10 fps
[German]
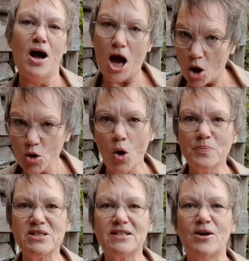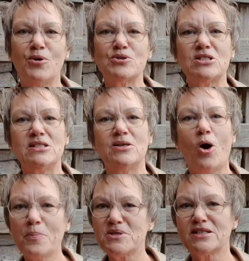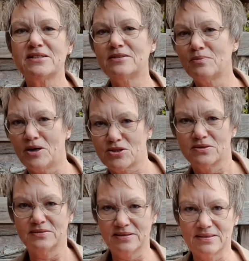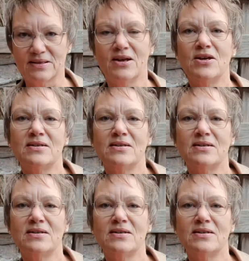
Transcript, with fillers: Augenoptiker und die Optikerin machte den